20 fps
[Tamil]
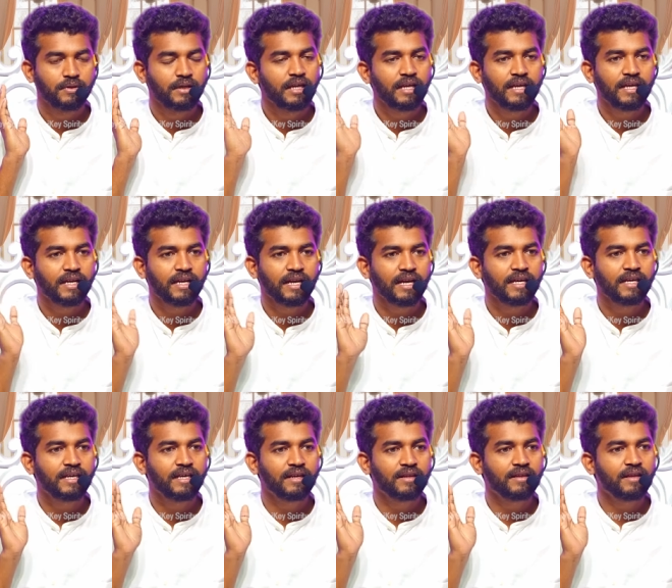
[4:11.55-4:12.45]
நீங்க
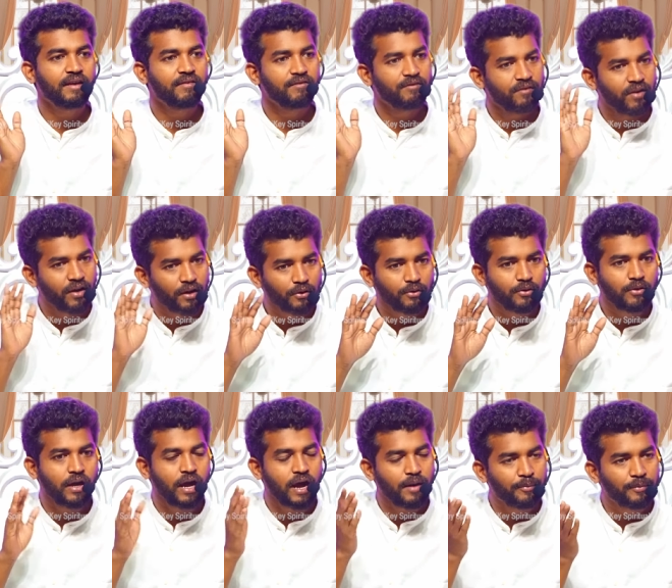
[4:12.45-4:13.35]
நினைக்கிறதெல்லாம்
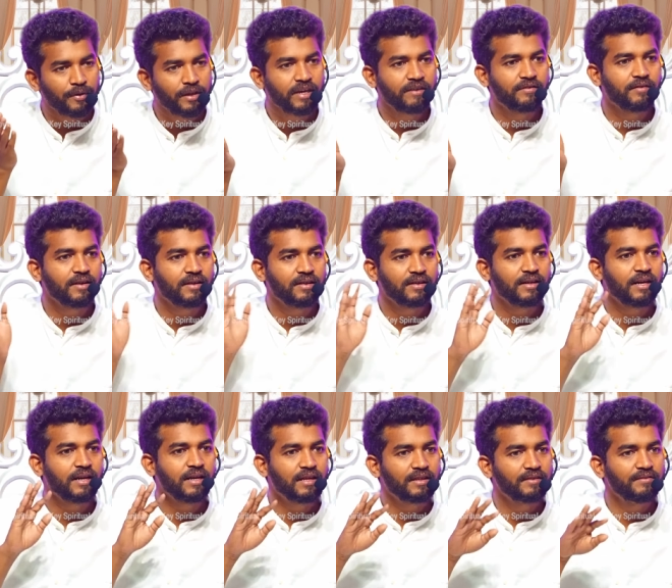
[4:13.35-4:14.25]
வரும் அப்படியே
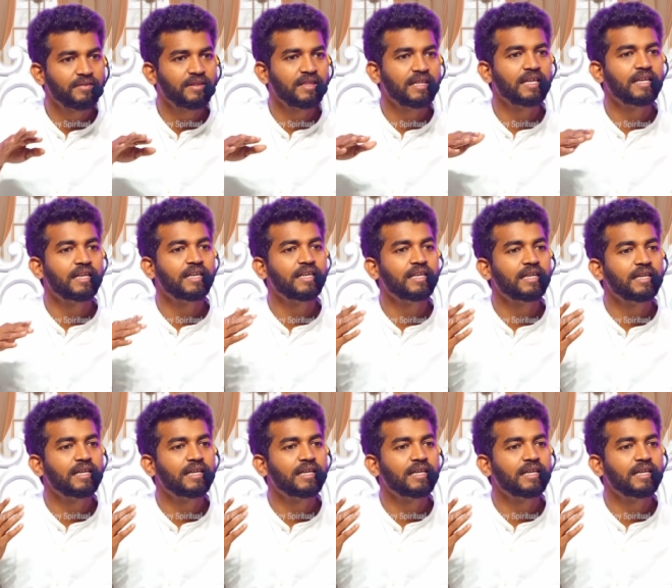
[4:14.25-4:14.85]
வருதுனாலும் அது விதியில